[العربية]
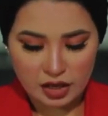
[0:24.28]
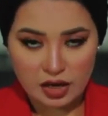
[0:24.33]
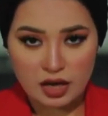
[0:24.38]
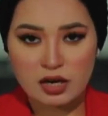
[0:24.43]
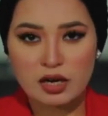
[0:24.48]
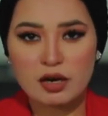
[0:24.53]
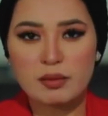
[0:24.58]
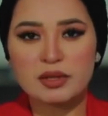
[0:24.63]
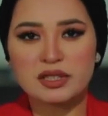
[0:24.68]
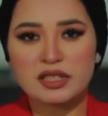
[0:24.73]

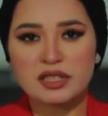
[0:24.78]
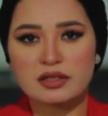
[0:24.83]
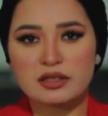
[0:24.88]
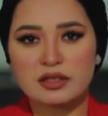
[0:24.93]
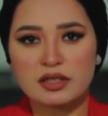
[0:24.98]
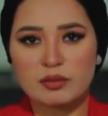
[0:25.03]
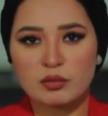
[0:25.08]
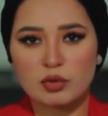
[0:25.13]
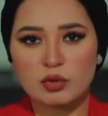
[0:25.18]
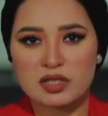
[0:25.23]

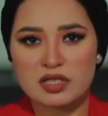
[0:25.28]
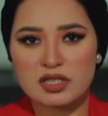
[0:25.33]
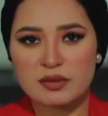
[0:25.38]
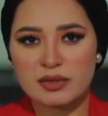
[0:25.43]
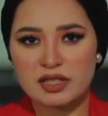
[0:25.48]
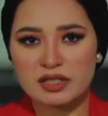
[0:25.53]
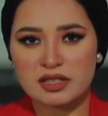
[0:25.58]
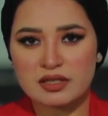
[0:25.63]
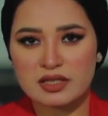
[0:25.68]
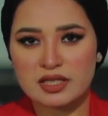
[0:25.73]
ربطت
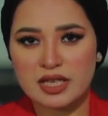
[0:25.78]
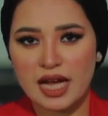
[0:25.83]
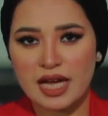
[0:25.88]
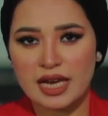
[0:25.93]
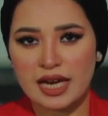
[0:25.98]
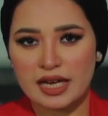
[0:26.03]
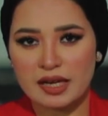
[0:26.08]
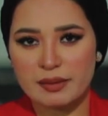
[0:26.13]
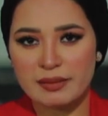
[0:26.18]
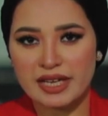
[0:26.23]
منظمة
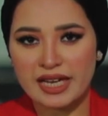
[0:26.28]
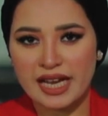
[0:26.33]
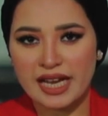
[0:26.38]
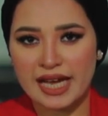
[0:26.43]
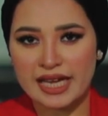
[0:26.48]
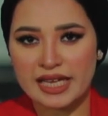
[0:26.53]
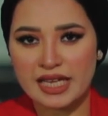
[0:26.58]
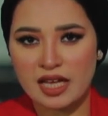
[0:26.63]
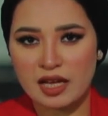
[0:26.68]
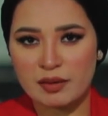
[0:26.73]
الصحة العالمية
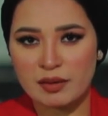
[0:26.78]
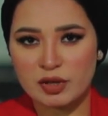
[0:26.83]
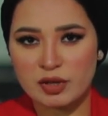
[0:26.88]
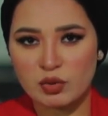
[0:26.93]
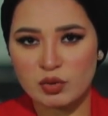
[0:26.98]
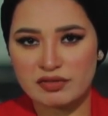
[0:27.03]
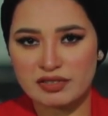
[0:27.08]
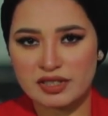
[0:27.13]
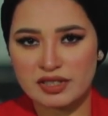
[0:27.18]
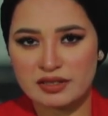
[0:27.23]
الحقيقة
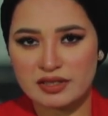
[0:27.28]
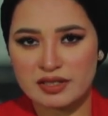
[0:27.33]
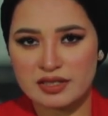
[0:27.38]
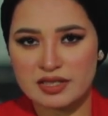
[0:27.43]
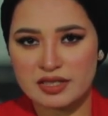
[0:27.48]
بين وفاة